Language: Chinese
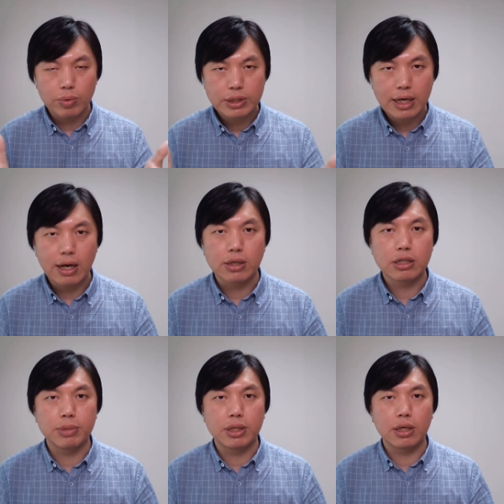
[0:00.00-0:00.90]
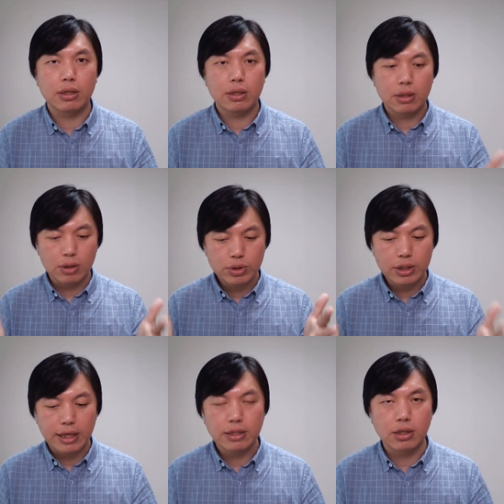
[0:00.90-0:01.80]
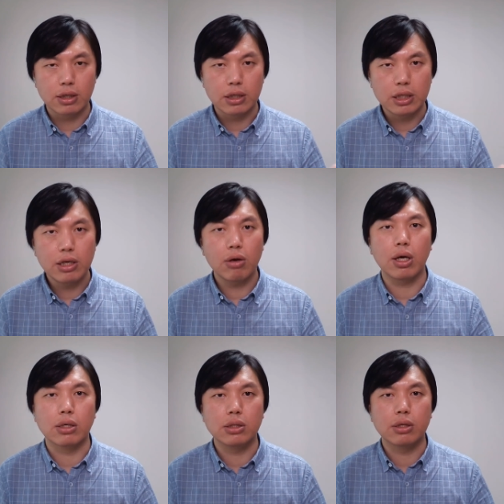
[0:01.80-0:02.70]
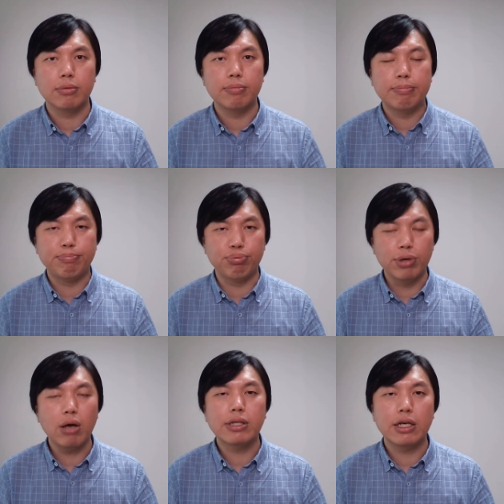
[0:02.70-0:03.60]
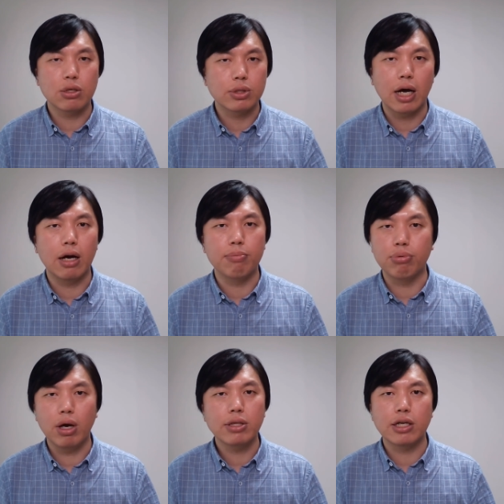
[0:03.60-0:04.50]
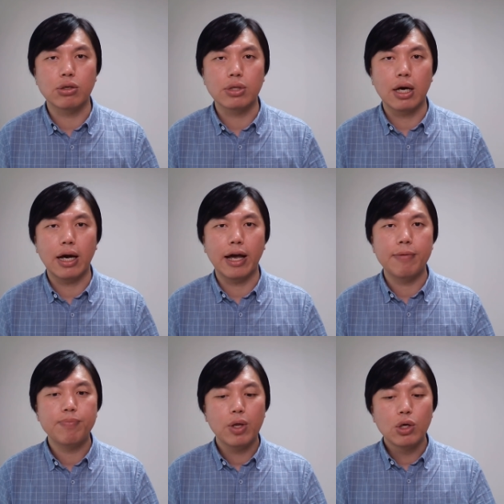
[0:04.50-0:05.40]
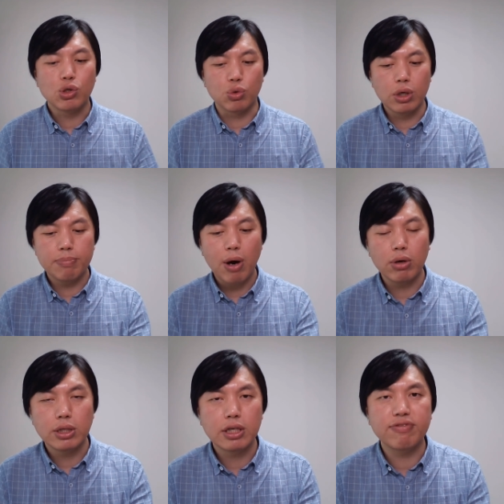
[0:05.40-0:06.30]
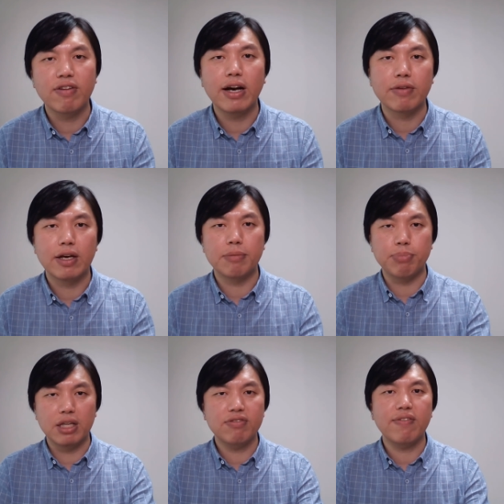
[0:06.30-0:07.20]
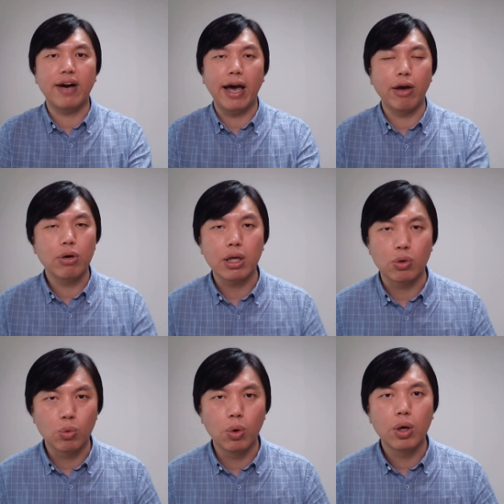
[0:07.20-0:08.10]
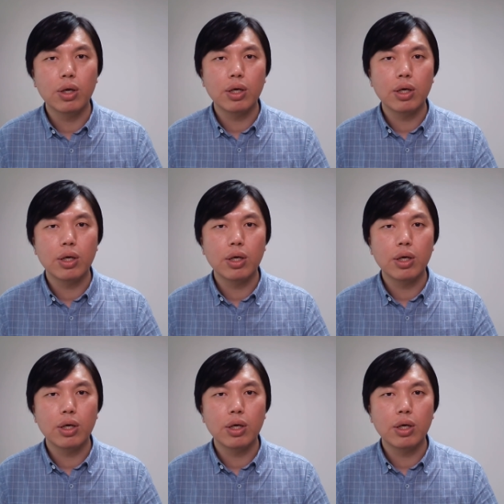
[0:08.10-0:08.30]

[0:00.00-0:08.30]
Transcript: 香港市民呢，尤其年轻人一定要冷静，不要再受伤，不要再受伤害。除了暴力这个方法以外呢，别的方法还有很多。